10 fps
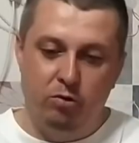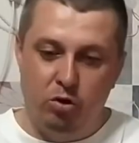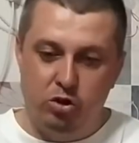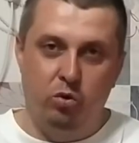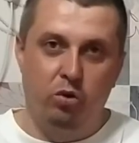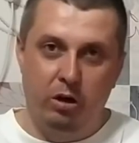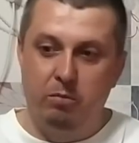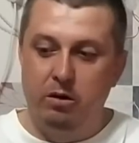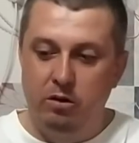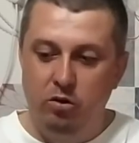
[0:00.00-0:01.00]
То, что у
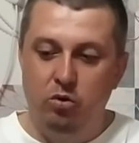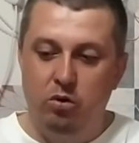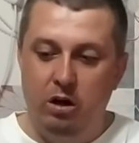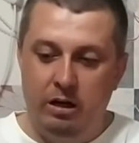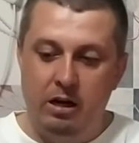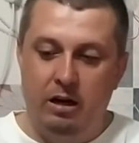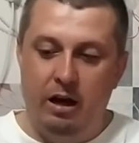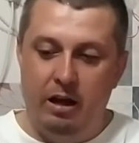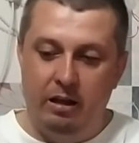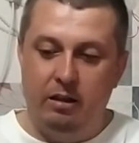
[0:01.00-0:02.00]
рыбы нюх
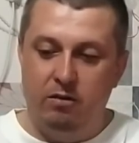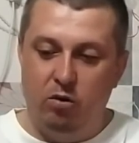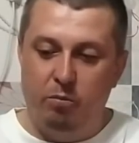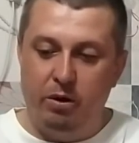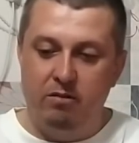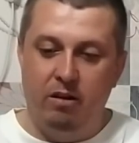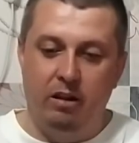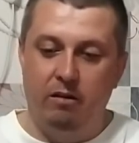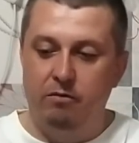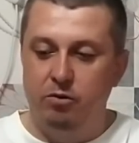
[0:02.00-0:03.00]
ЭГГ, это сто
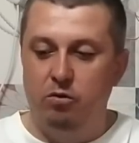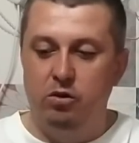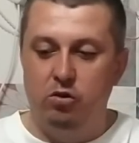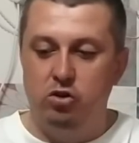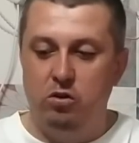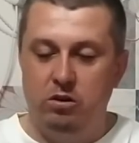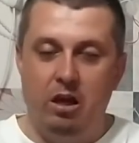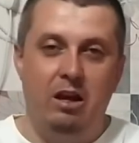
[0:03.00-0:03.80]
процентов, но то, что